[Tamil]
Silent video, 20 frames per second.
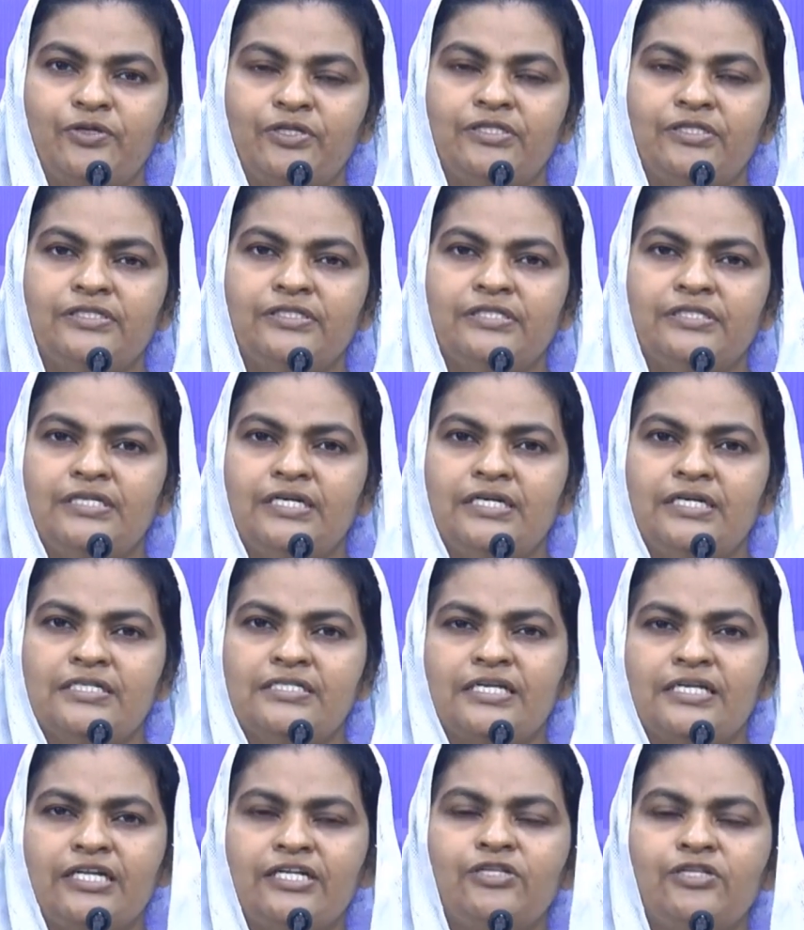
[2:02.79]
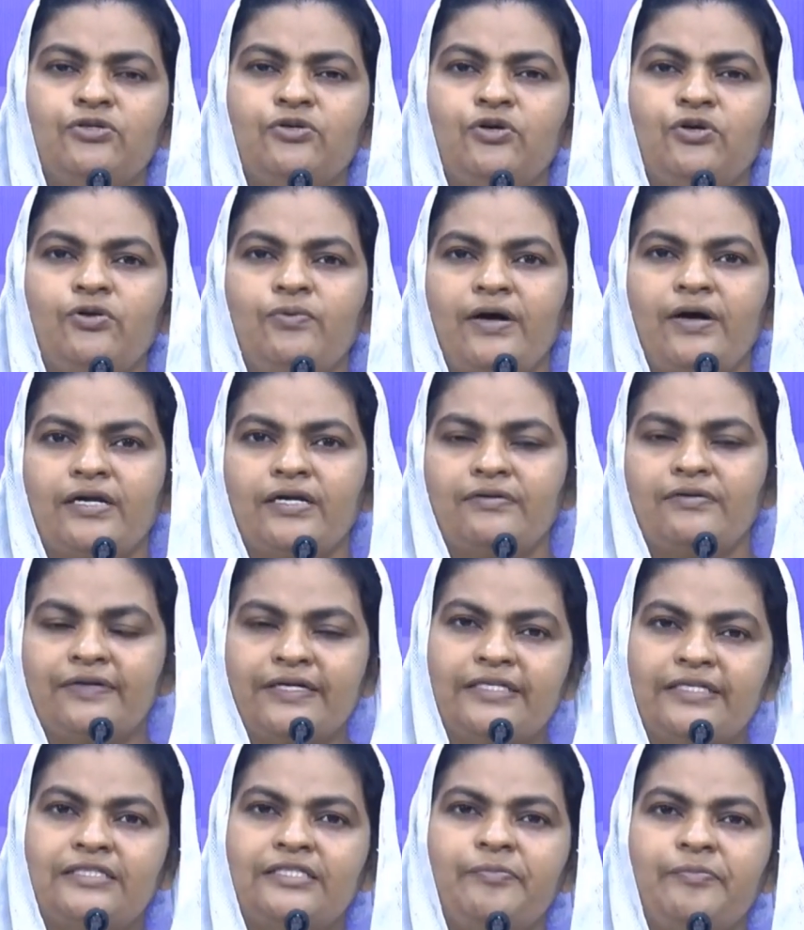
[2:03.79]
பொழுது சலித்து கொள்வார்கள்
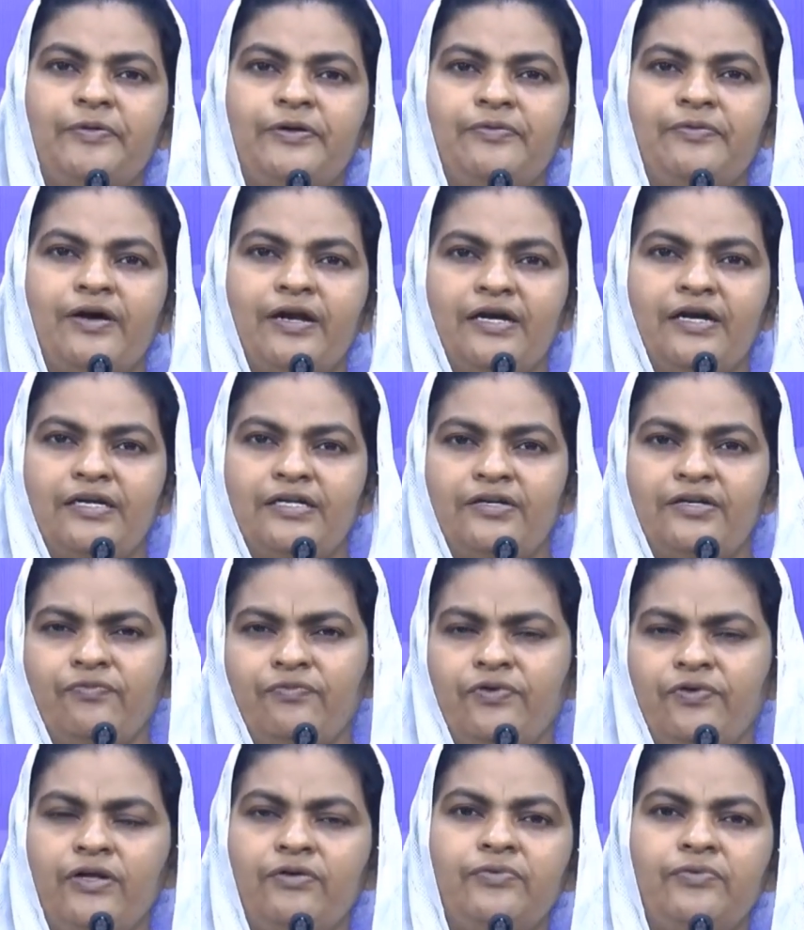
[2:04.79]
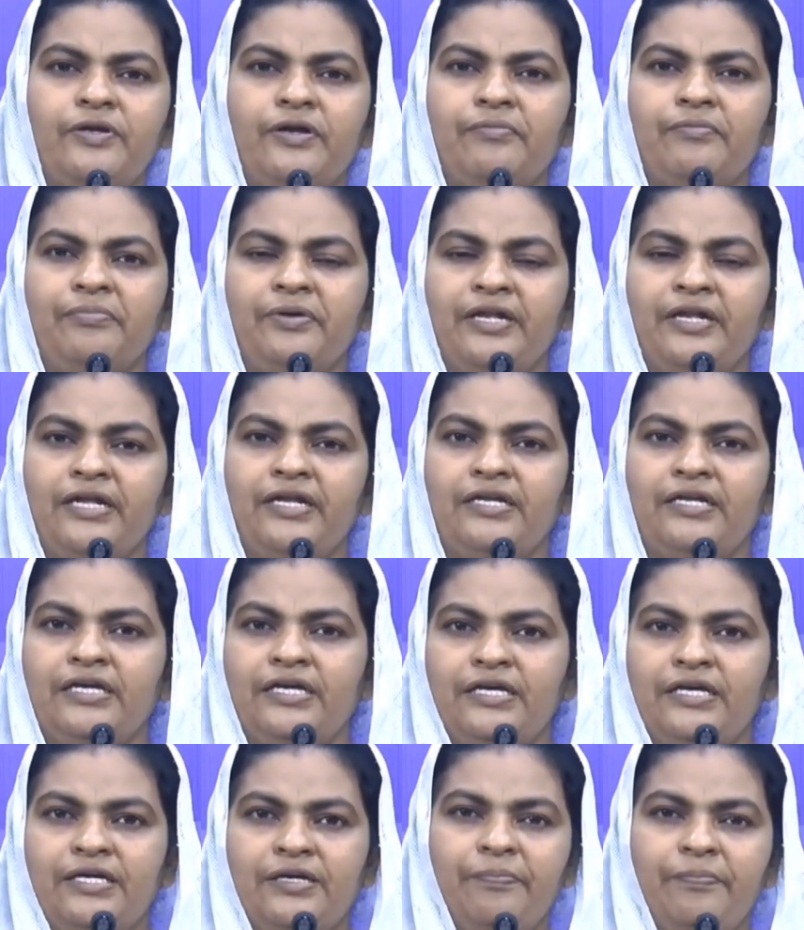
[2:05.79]
வருத்தப்படுவார்கள் எவ்வளவு நம்பினேன்
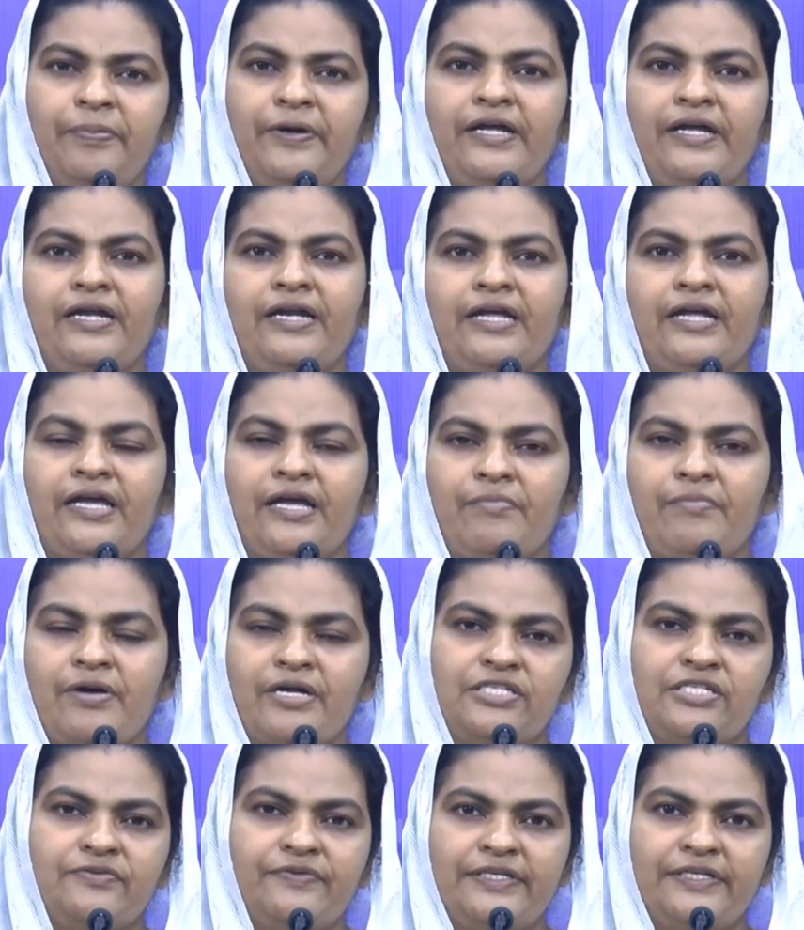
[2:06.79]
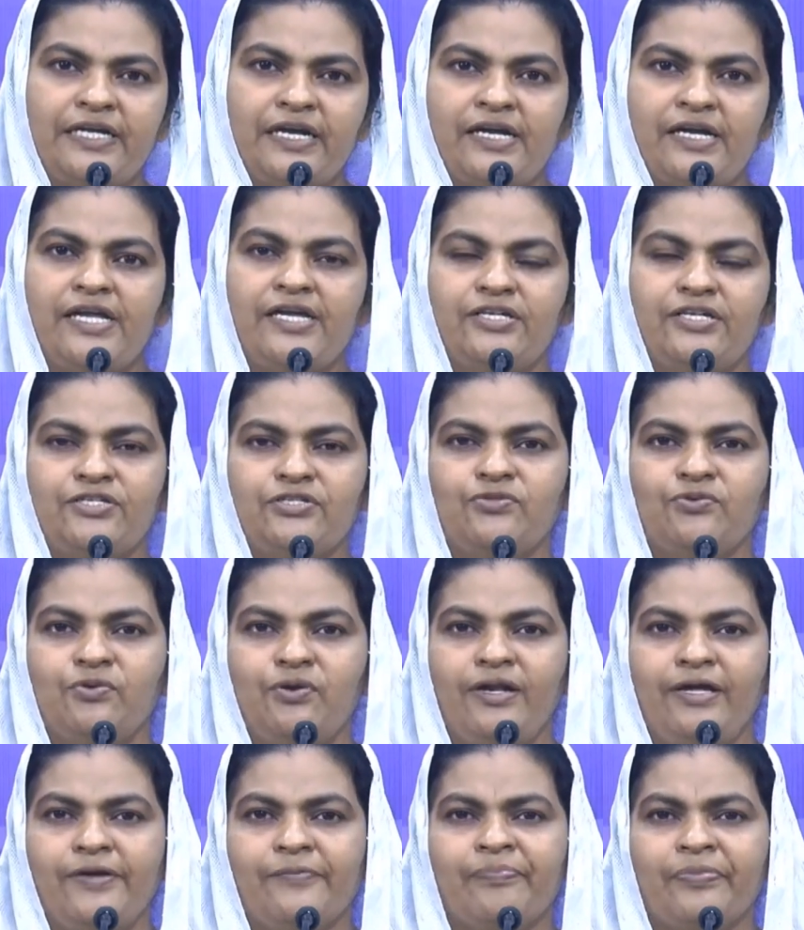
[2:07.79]
இப்படி என்னை ஏமாற்றி விட்டானே என்று
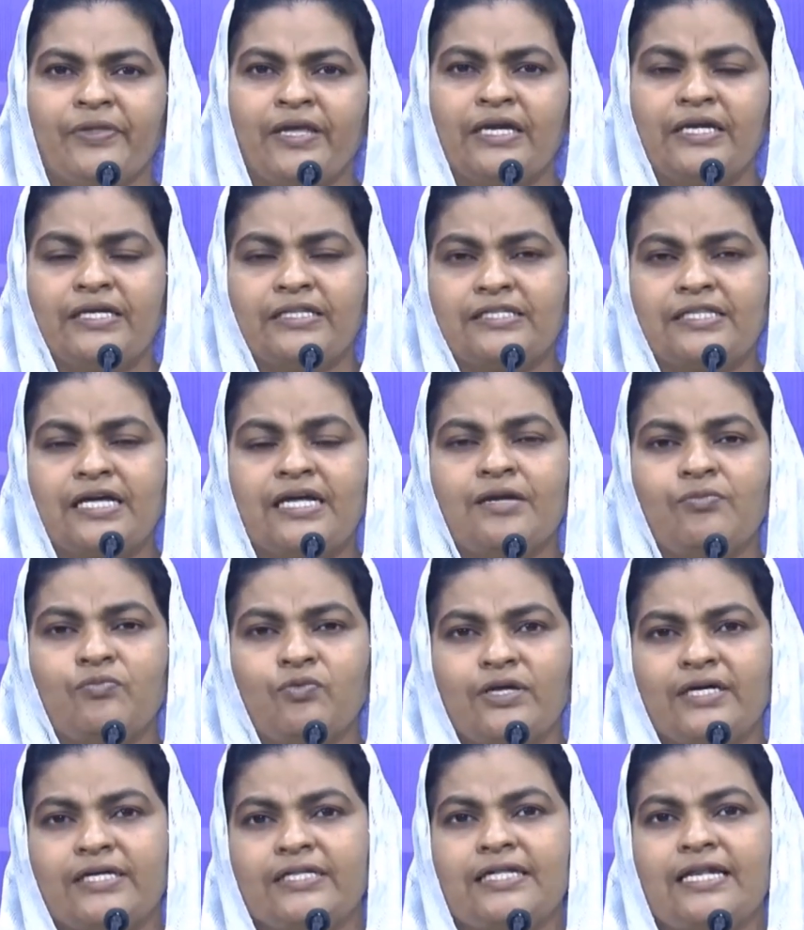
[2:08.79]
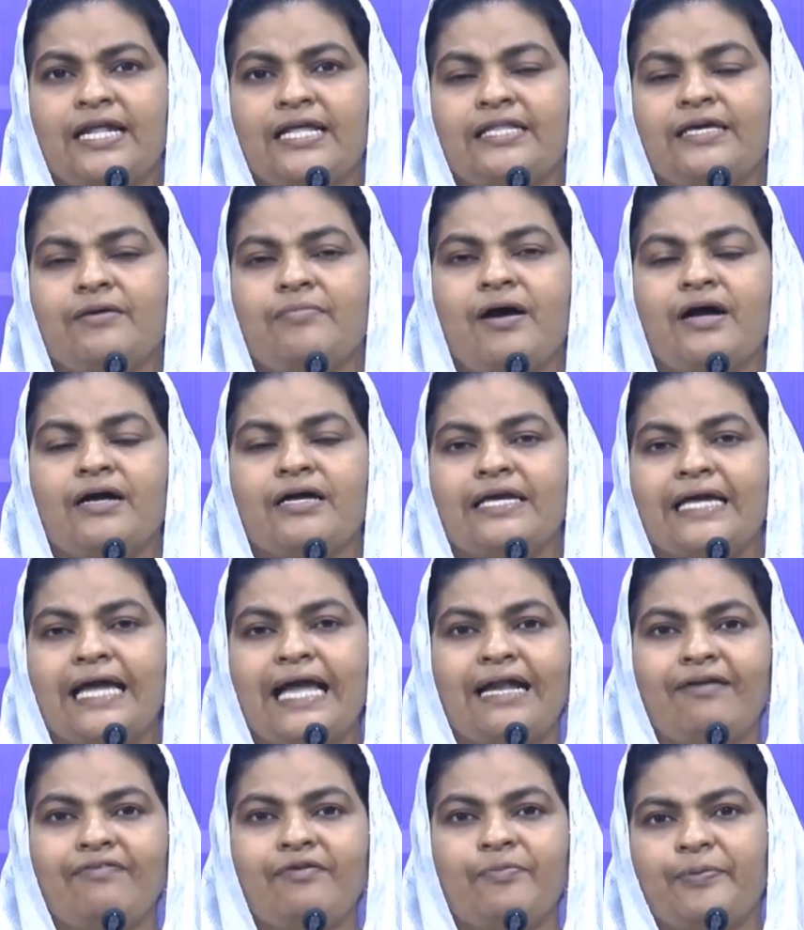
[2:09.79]
சொல்லி இதுதான் நம் உலகத்தில் அதிகமாக
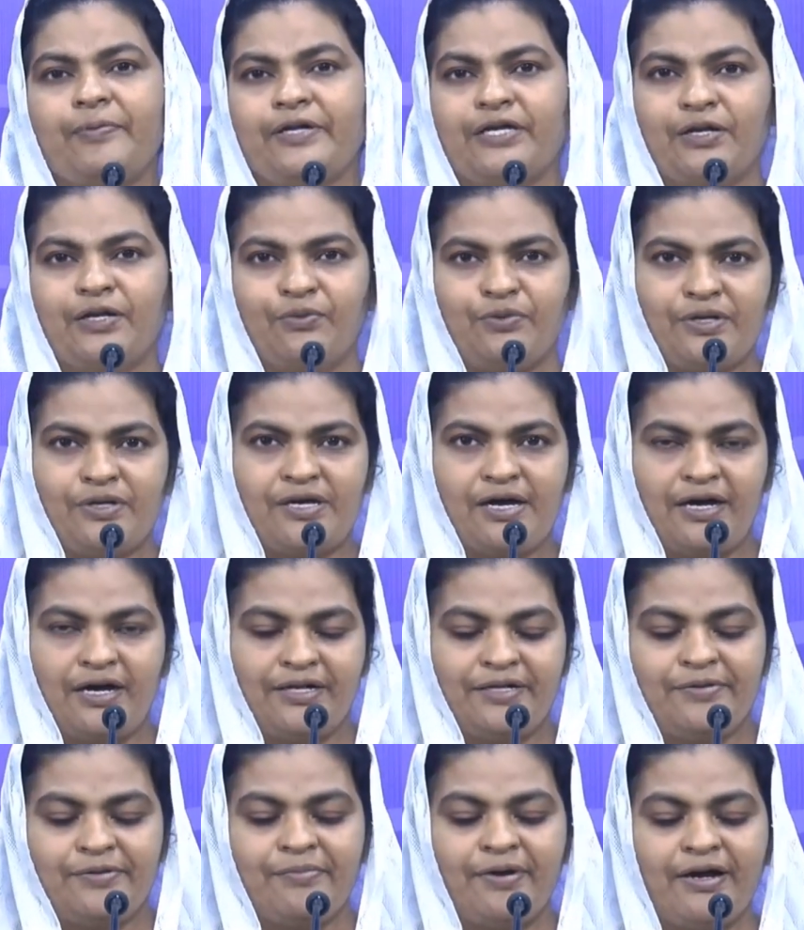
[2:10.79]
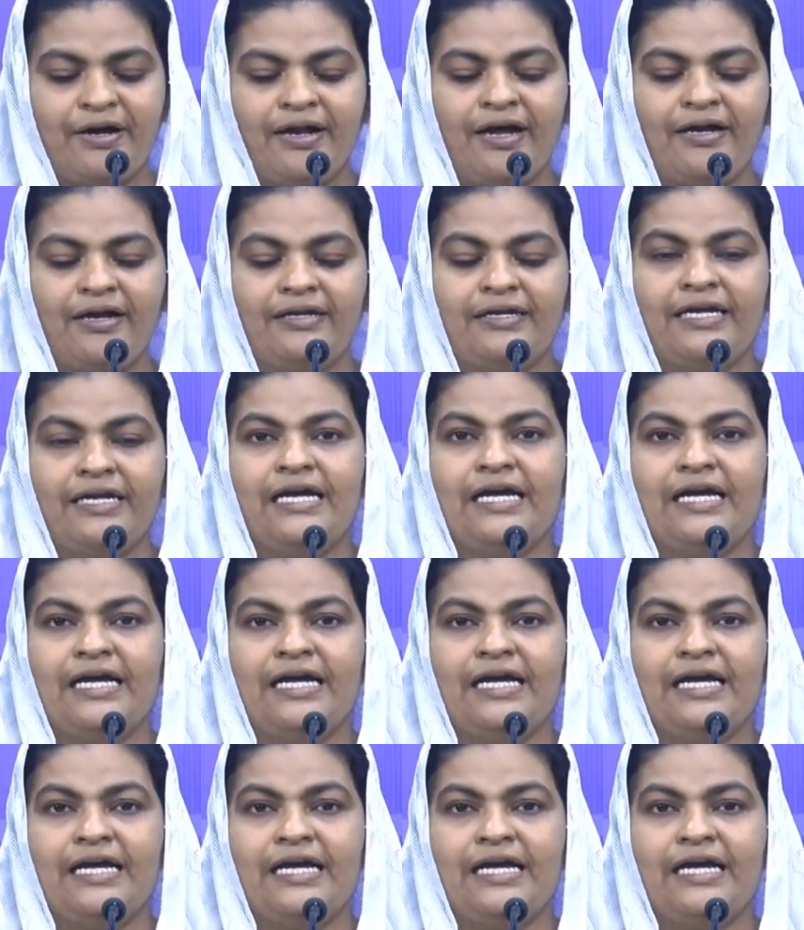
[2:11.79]
கேள்விப்படுகிற ஒரு காரியம் ஆனால்